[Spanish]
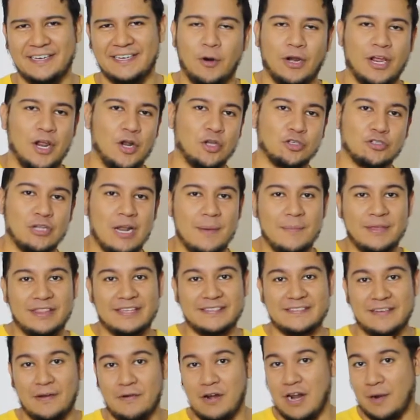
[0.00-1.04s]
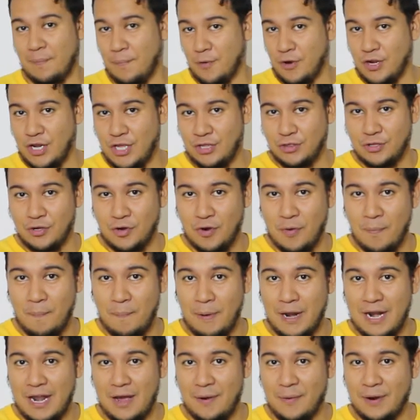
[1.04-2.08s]
Porque no solamente es hablar bonito con
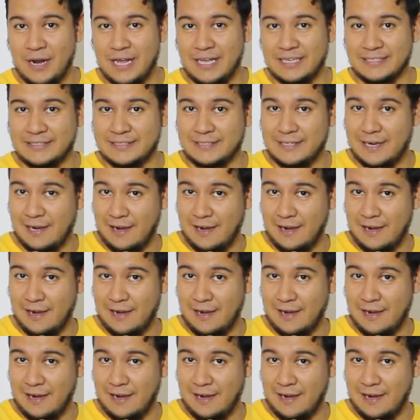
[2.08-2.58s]
palabras...